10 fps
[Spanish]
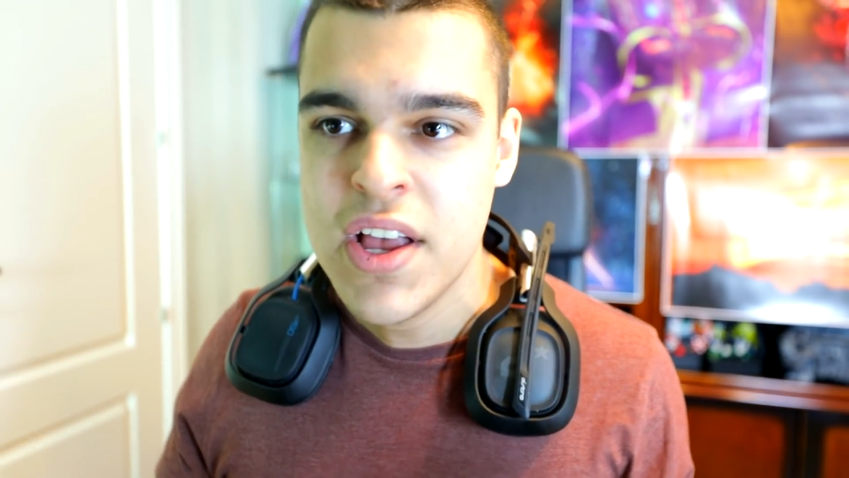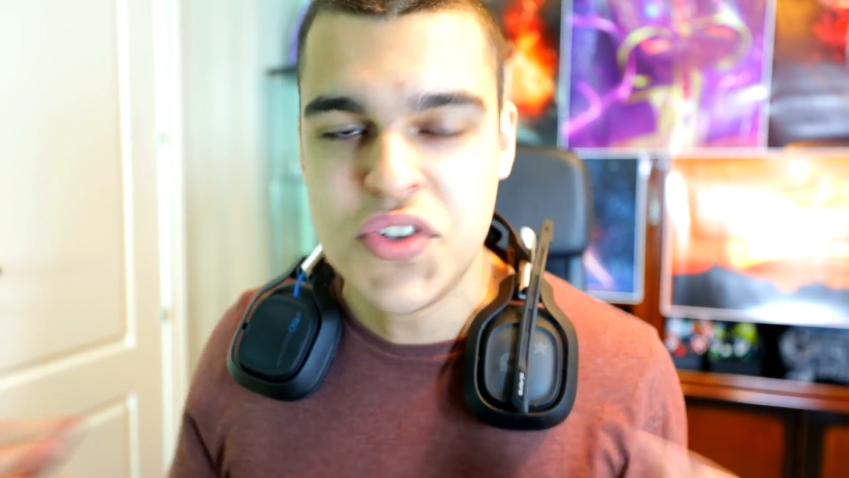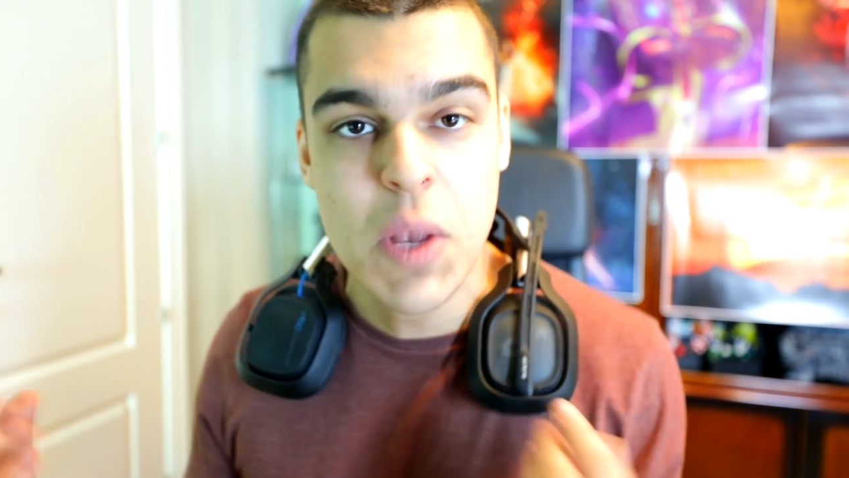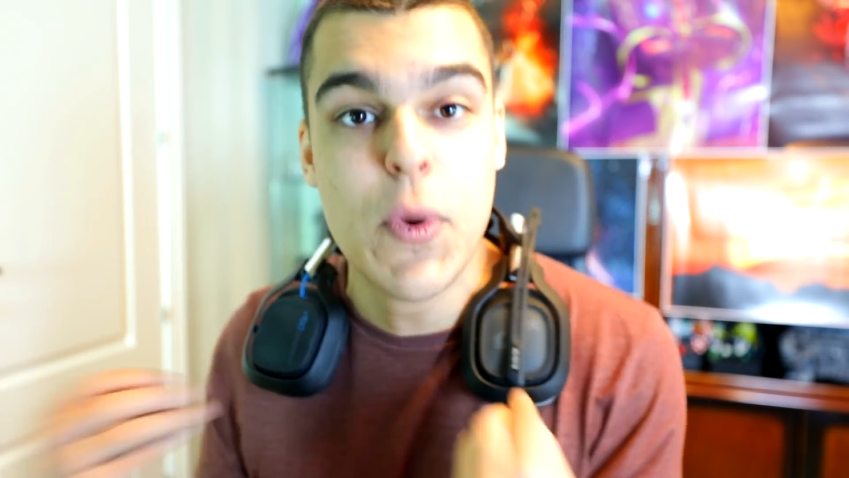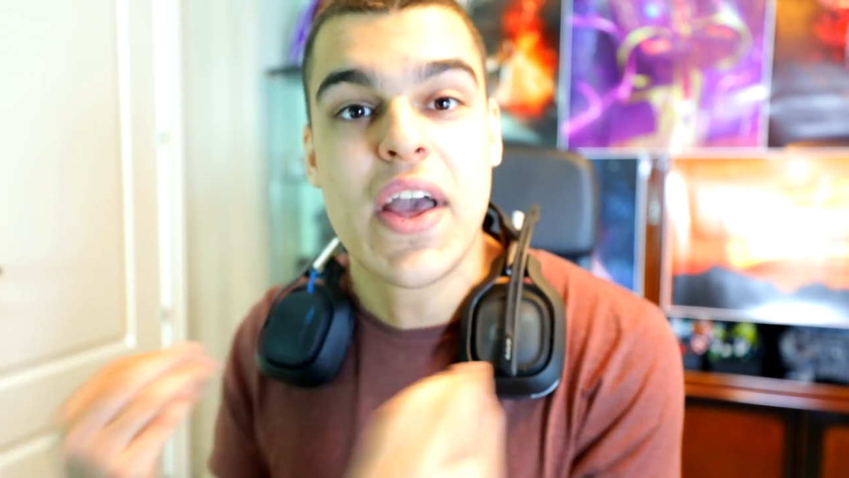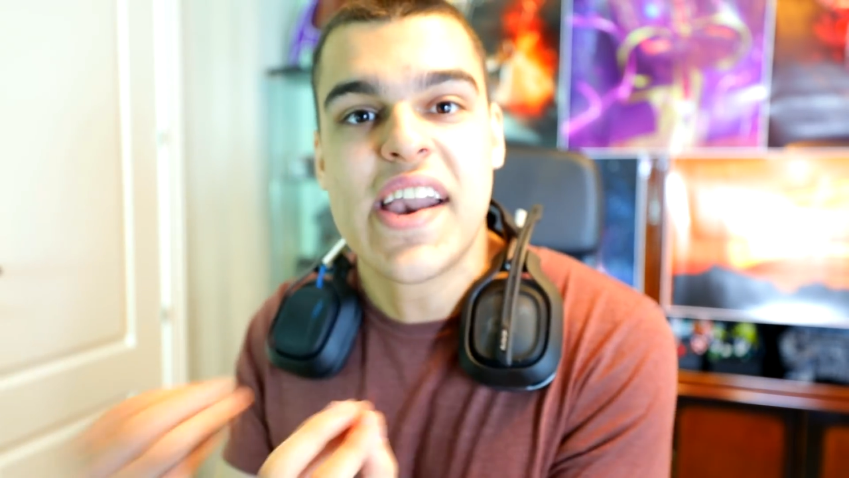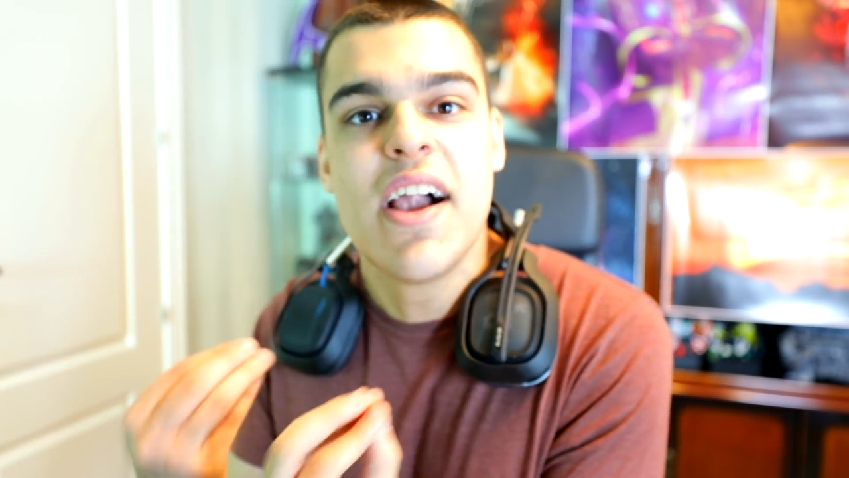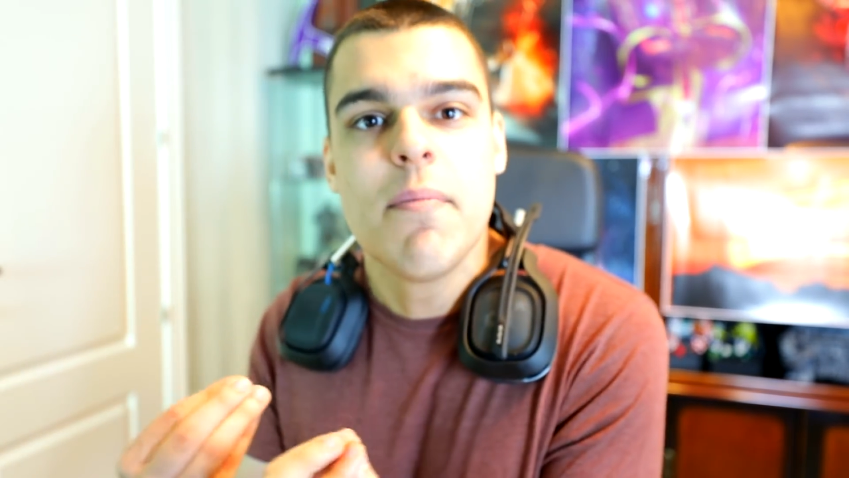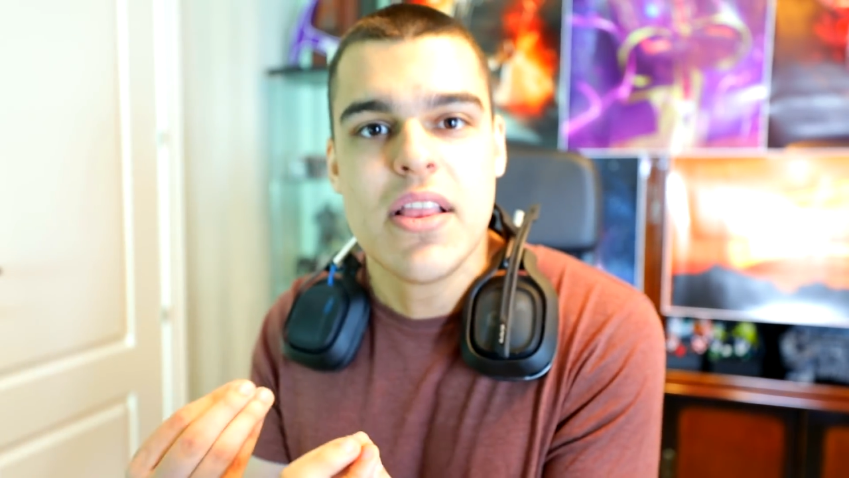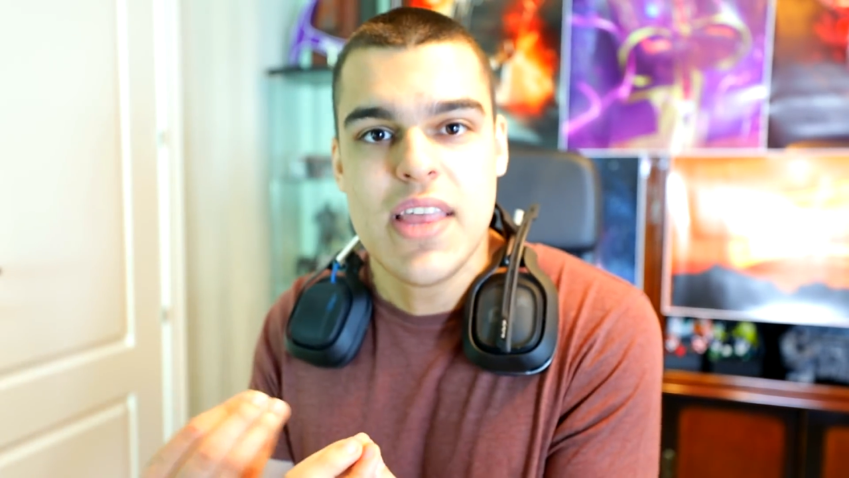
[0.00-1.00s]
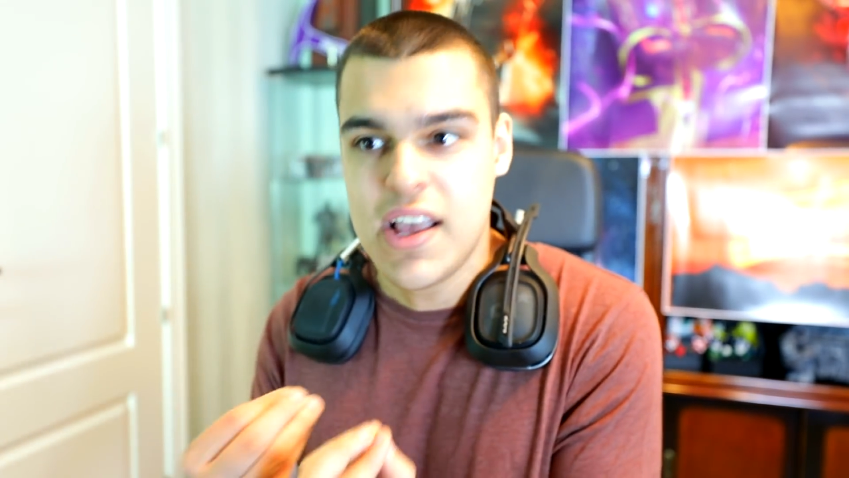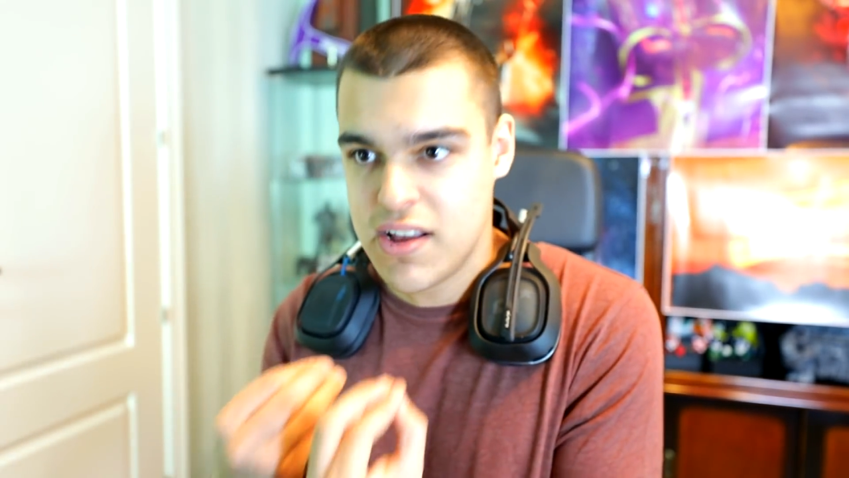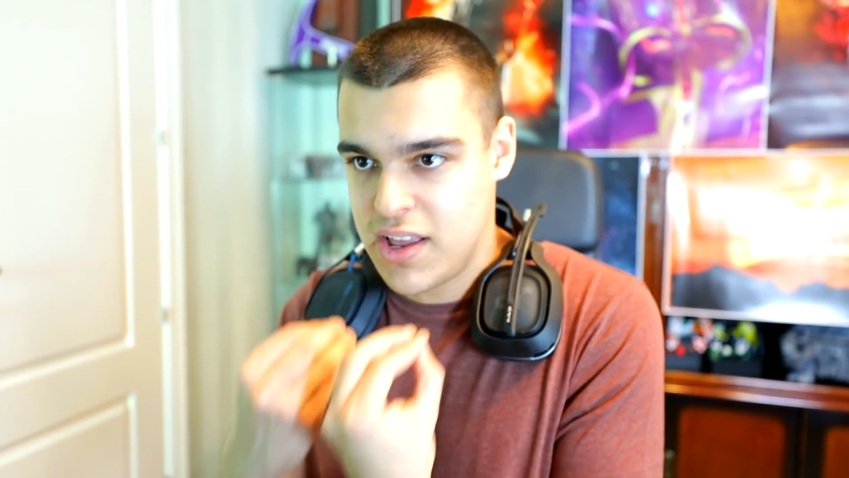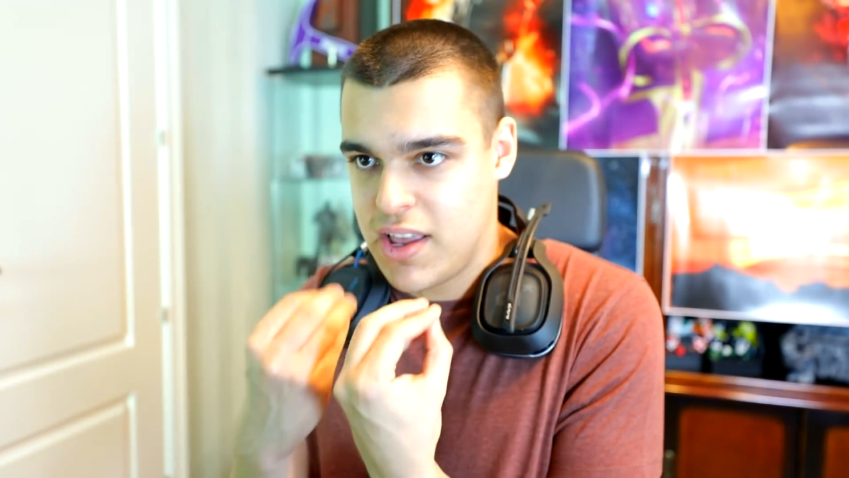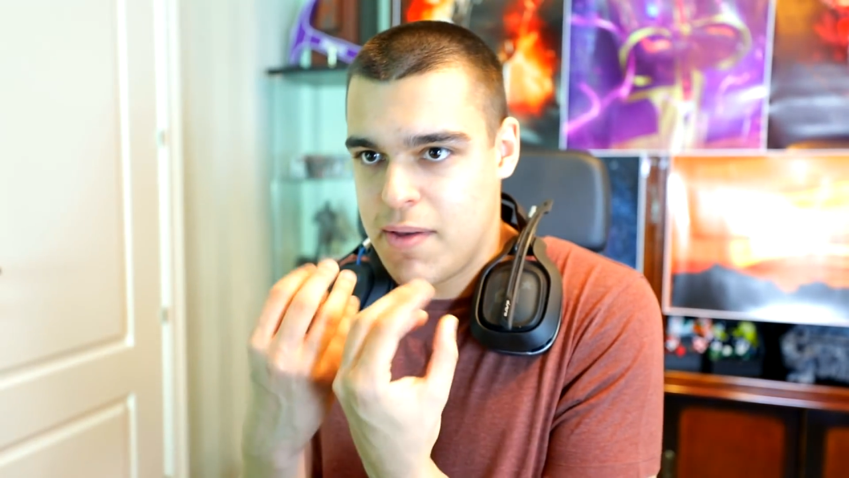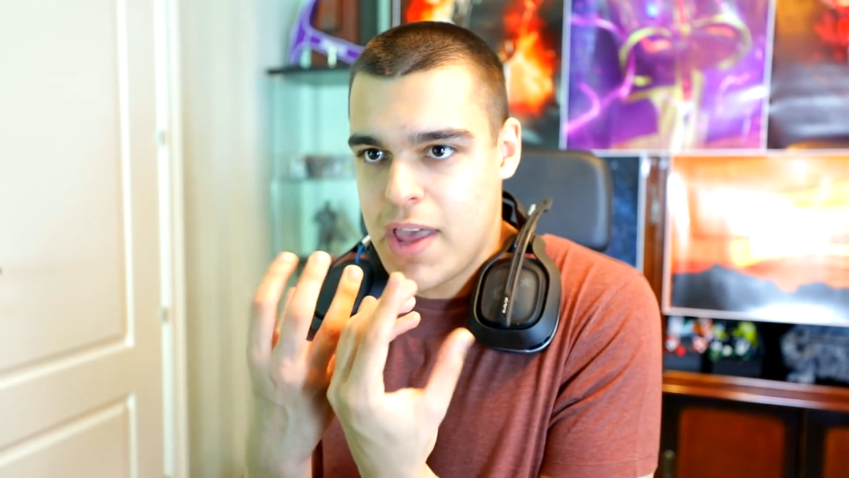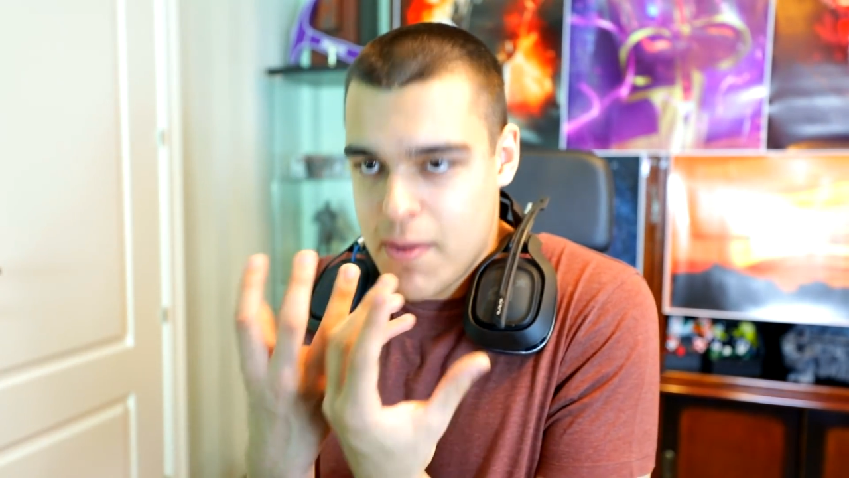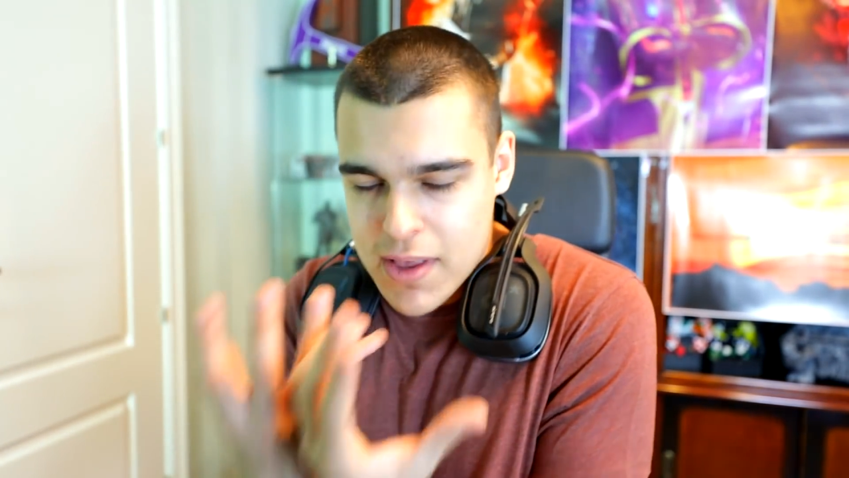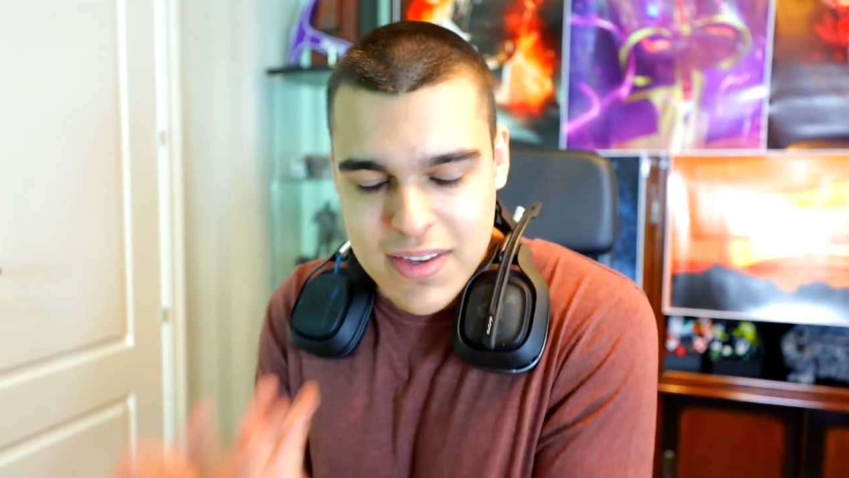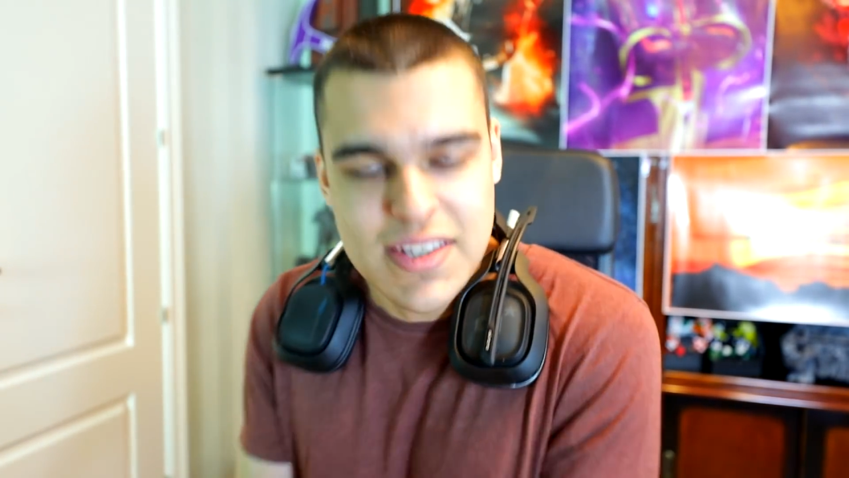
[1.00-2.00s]
sino porque realmente
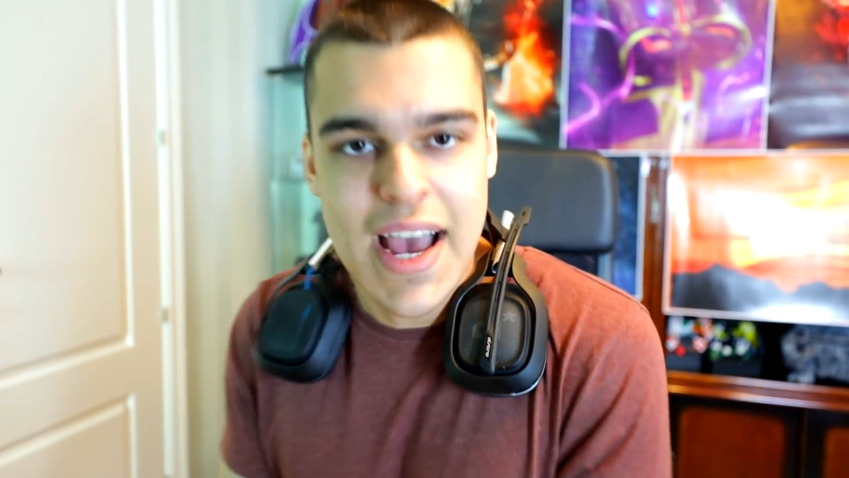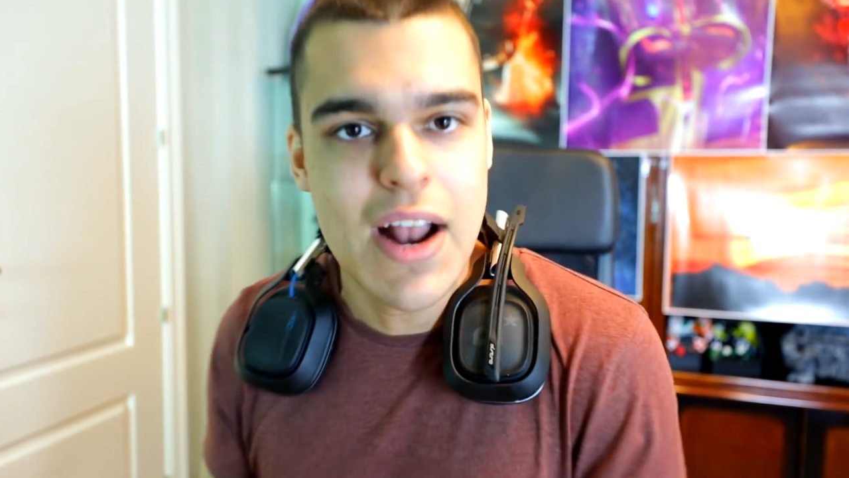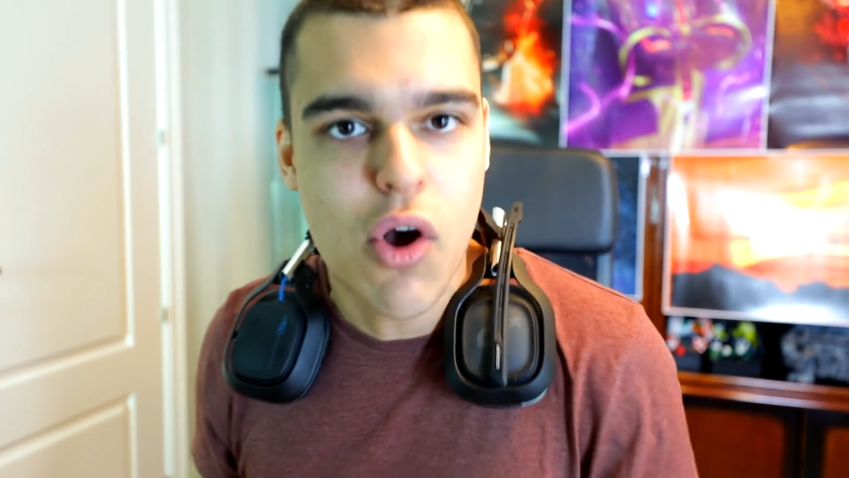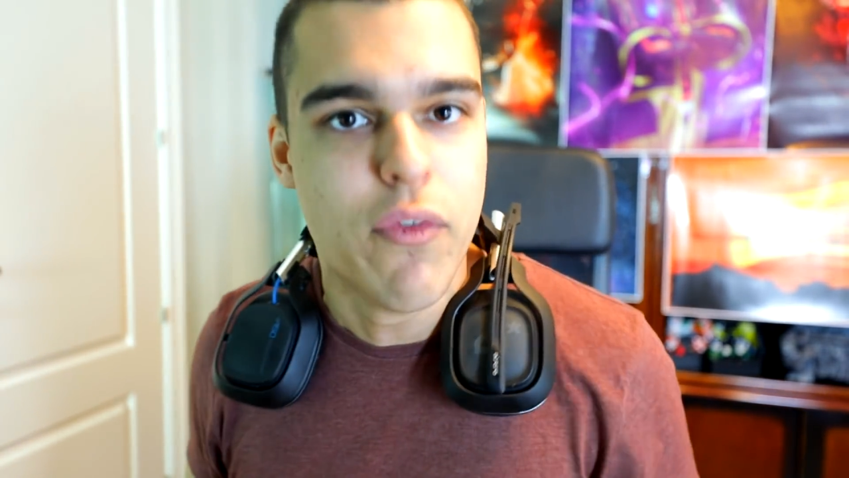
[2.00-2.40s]
se han